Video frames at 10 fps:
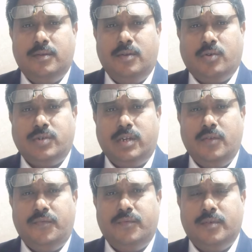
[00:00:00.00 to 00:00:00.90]
டாக்ட்ரின்
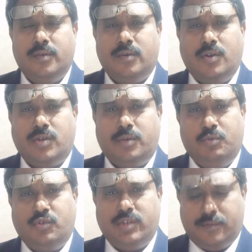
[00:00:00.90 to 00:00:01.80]
ஆஃப்
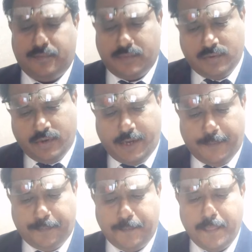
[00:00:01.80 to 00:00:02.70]
கான்ட்ரிபியூஷன் ஓகே
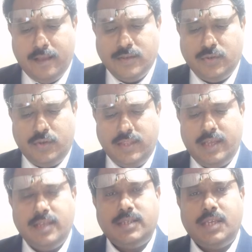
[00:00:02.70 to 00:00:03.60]
ஸோ இந்த
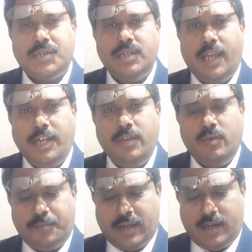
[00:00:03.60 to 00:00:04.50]
செக்ஷன் எயிட்டி
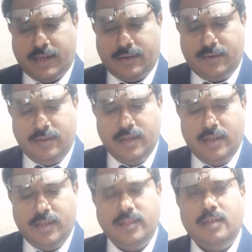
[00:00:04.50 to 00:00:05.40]
ஒன் பிரகாரம்
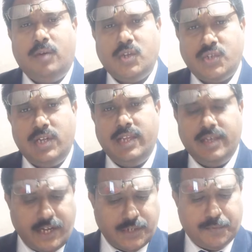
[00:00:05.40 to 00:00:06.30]
இந்த
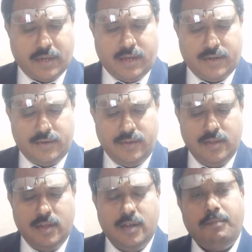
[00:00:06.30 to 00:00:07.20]
மார்ஷலிங் ரைட்ஸ் பிரகாரம்
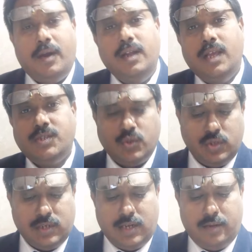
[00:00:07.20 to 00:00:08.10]
பல
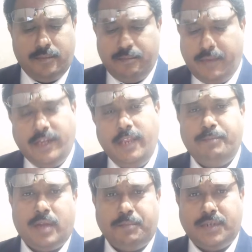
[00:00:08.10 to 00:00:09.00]
சொத்துக்கள் மினி
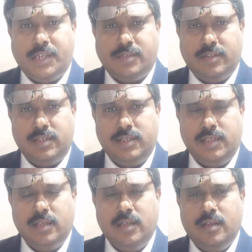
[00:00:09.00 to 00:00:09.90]
ப்ராப்பர்ட்டிஸ் வந்து
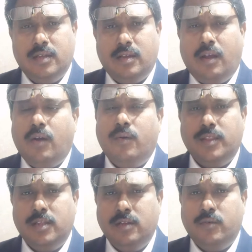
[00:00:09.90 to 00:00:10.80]
அவங்க
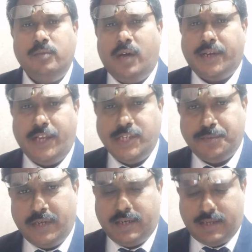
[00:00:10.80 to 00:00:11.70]
வந்து ஒரு மார்க்கேஜ்
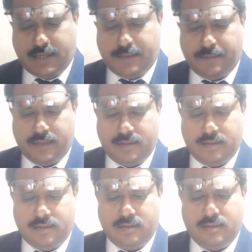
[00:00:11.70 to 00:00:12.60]
பண்ணியிருக்காங்க
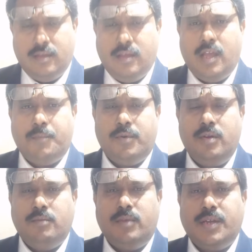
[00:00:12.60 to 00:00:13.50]

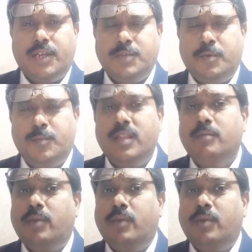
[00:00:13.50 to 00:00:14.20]
அப்போது மார்க்கேஜ் பண்ணும்போது இந்த